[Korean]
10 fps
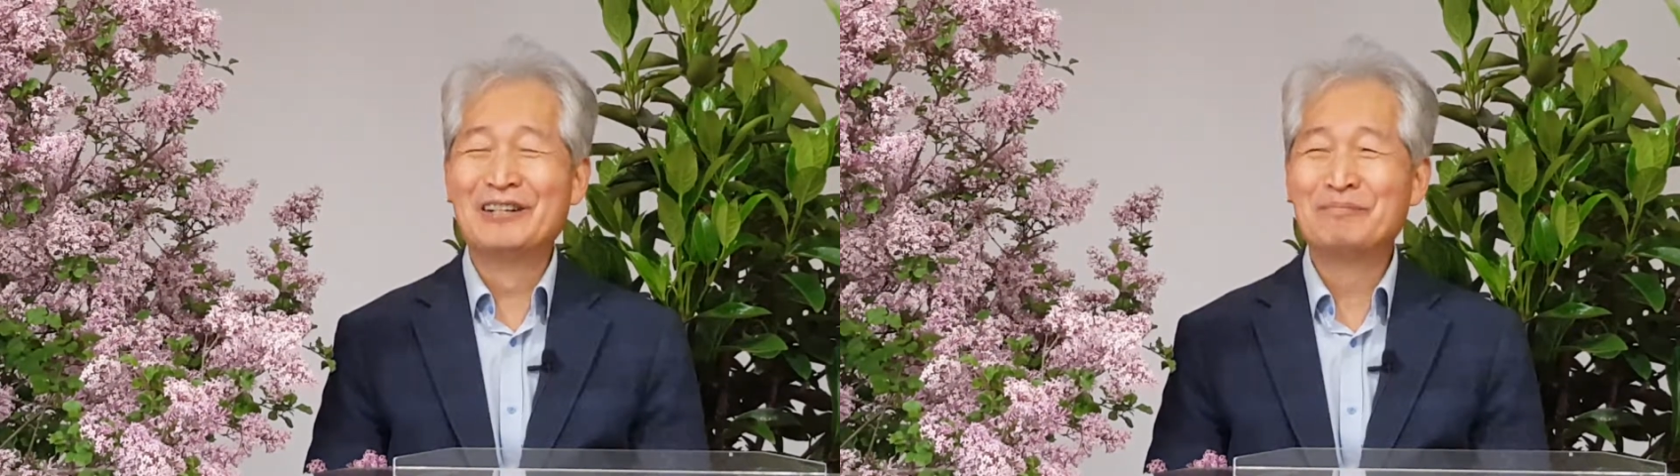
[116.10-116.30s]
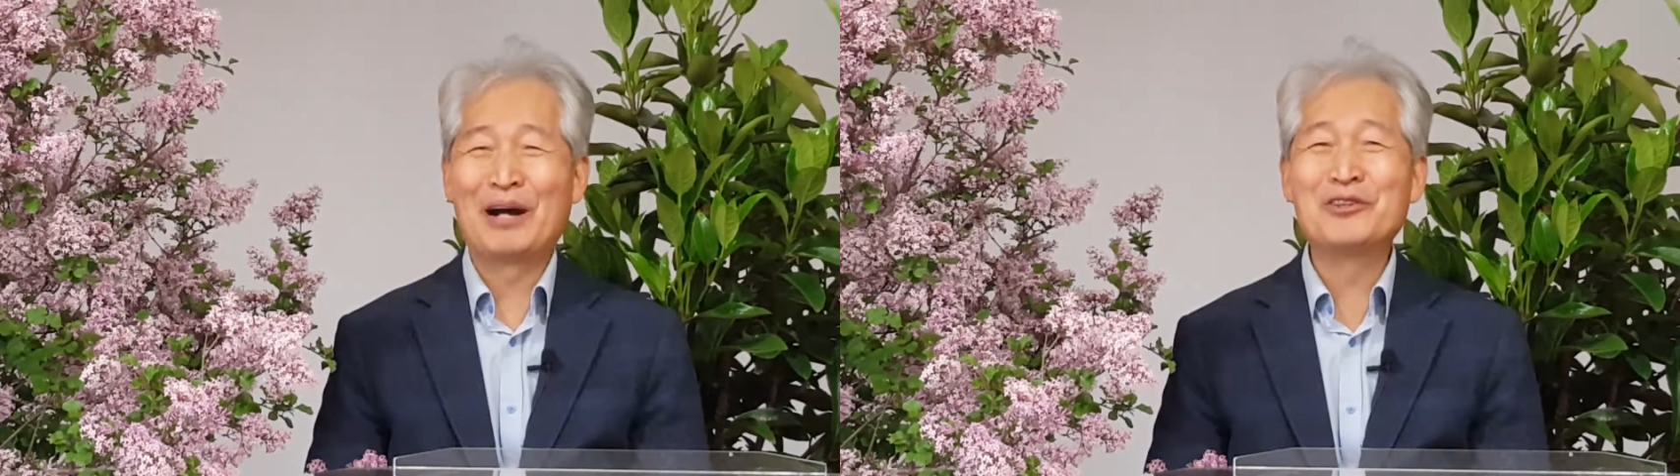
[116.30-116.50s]

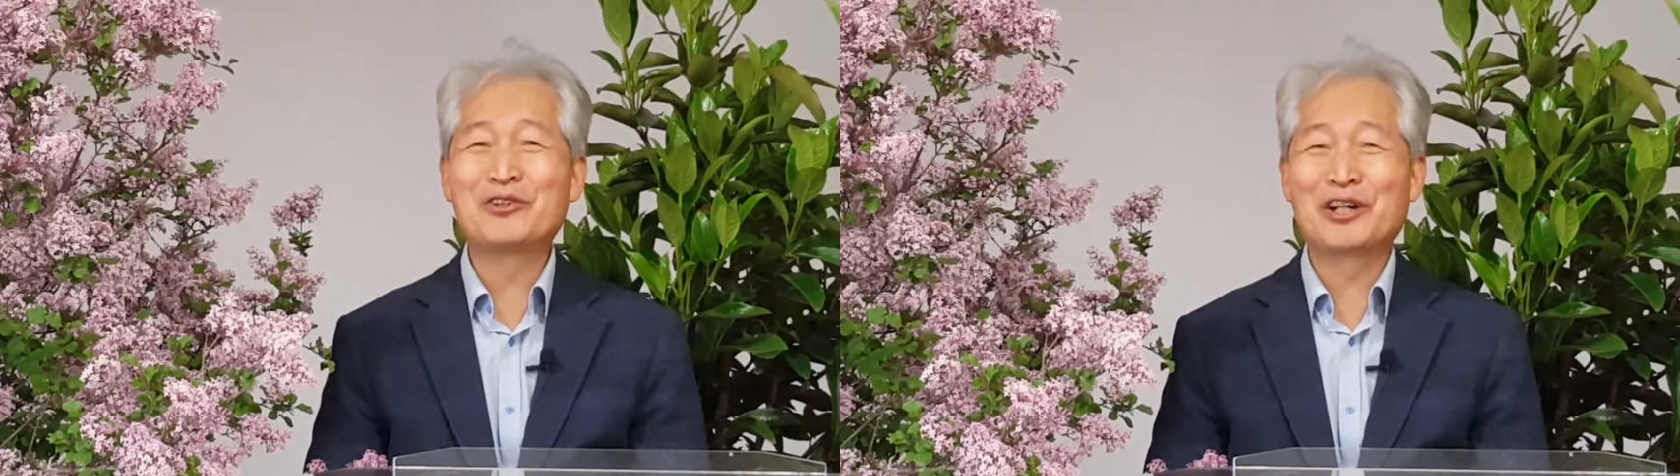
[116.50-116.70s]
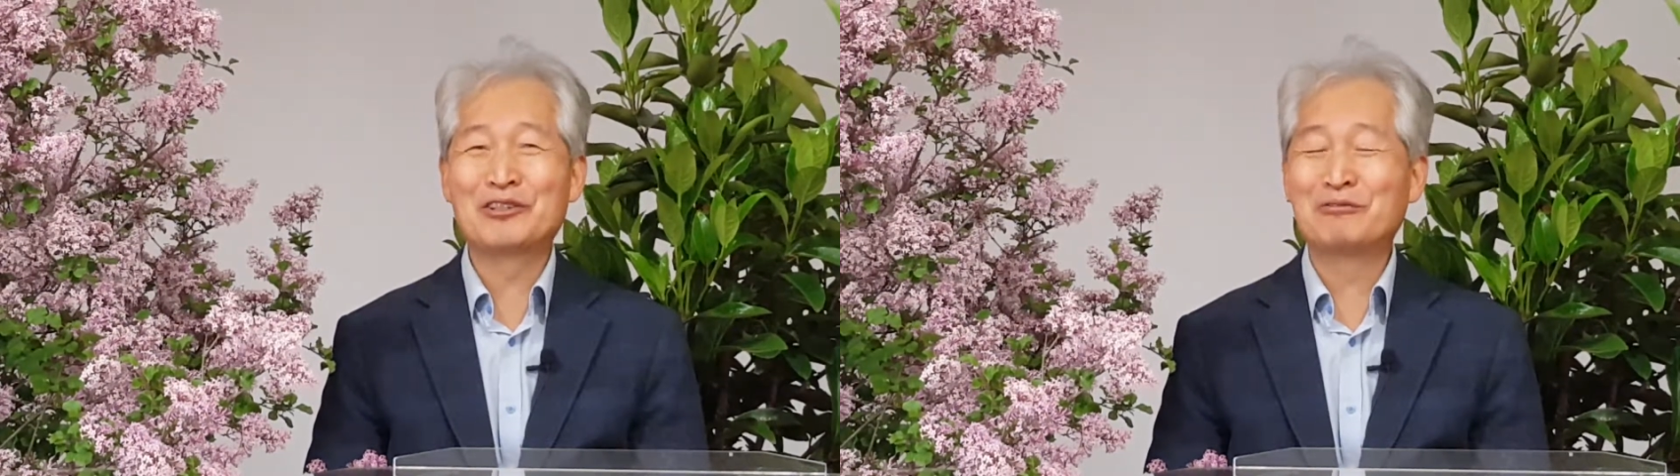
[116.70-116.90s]

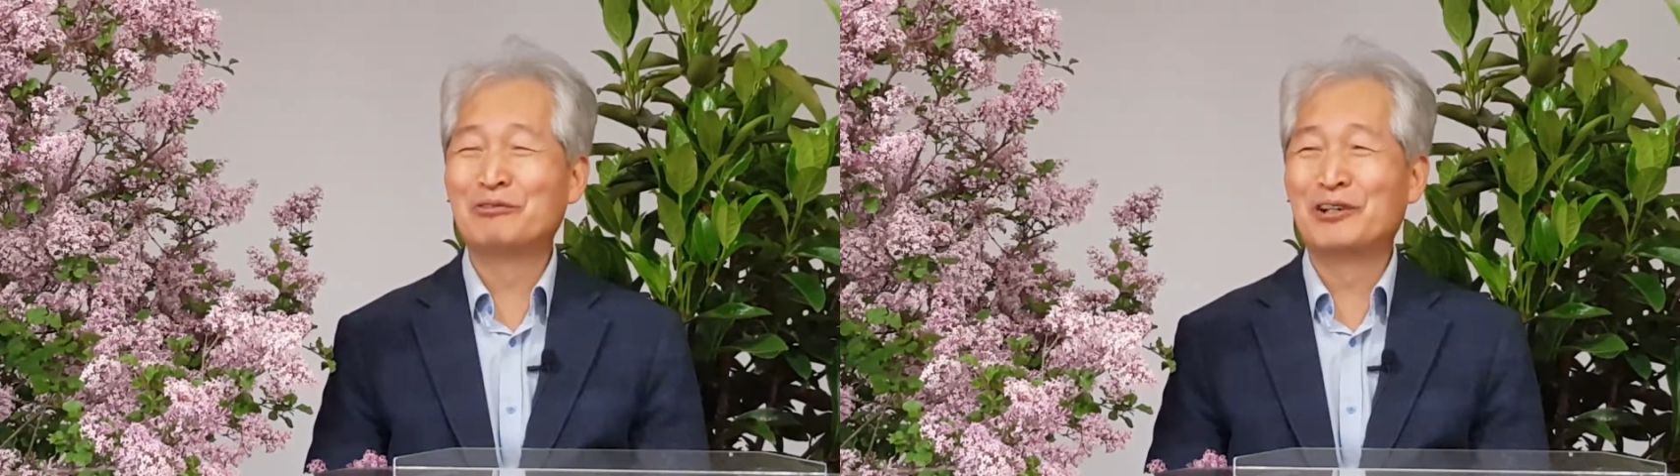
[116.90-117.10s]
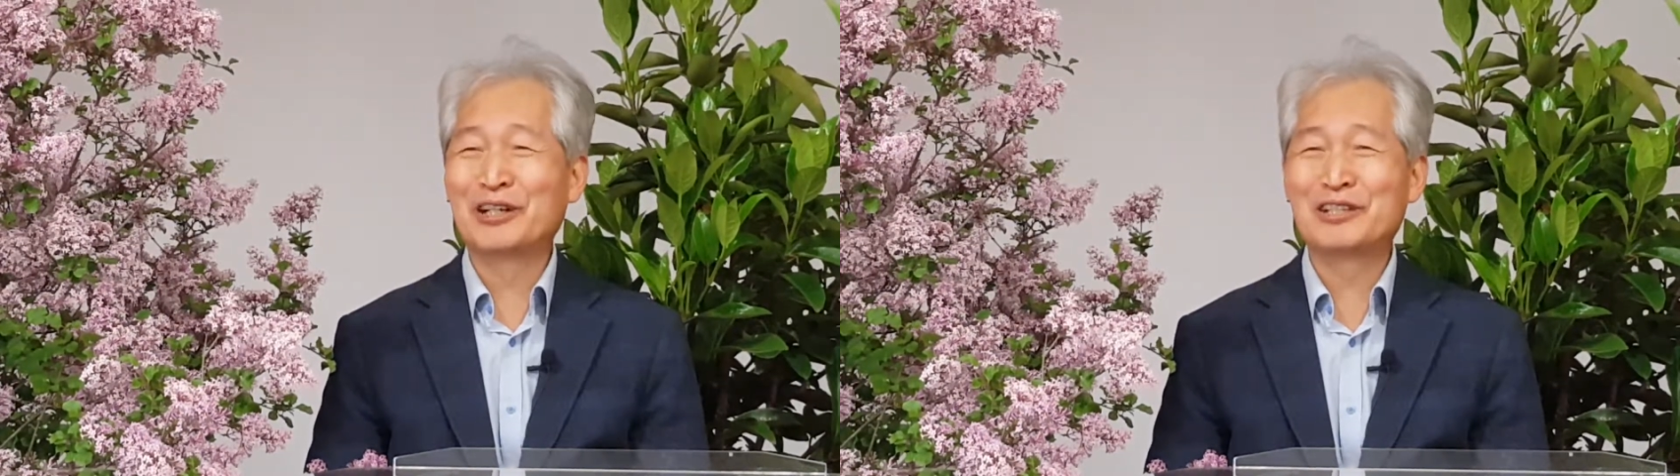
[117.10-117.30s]
반쪽 가지고
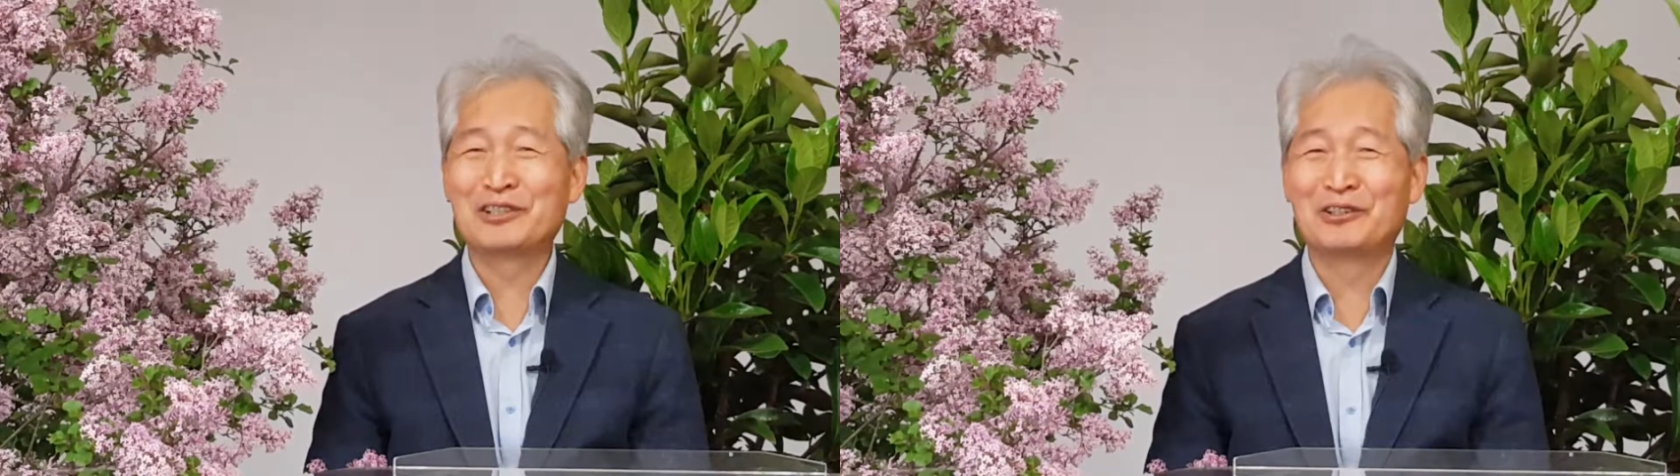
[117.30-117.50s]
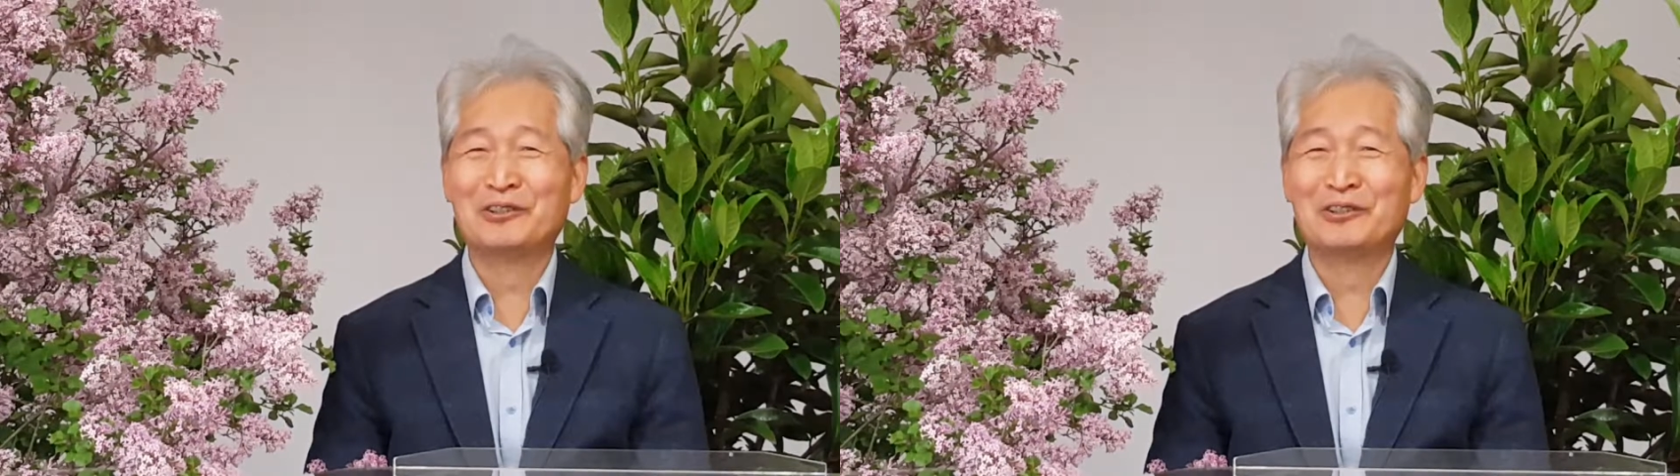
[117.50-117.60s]
뭐 하겠어요.